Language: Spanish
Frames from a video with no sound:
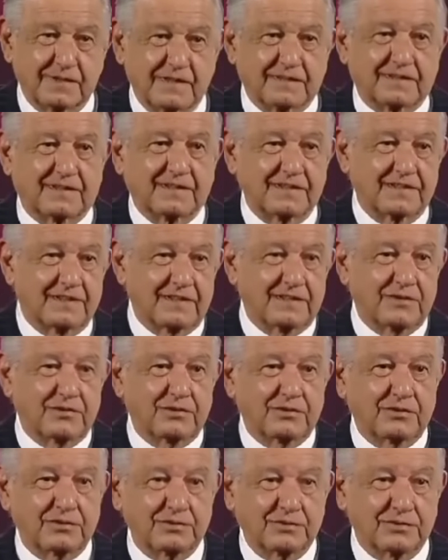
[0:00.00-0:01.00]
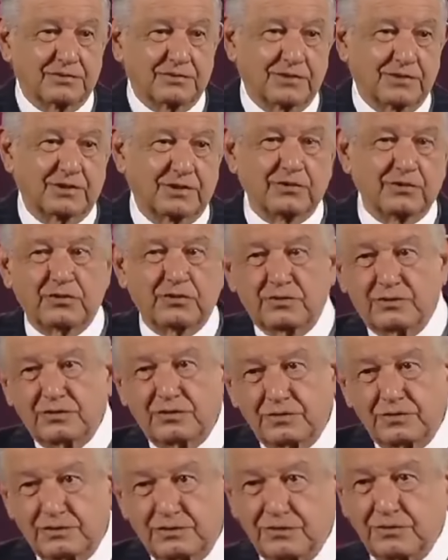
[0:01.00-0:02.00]
atenderlo, sino
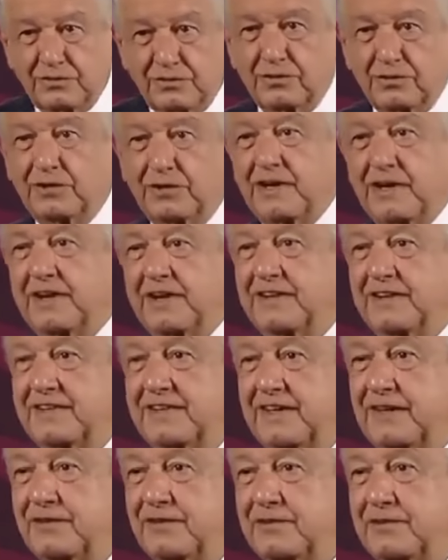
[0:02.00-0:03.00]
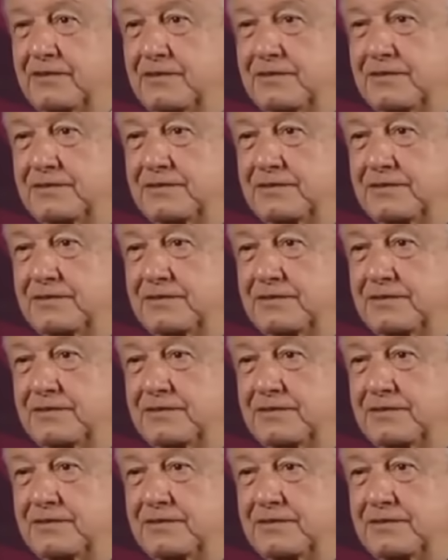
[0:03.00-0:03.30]
lo regresaron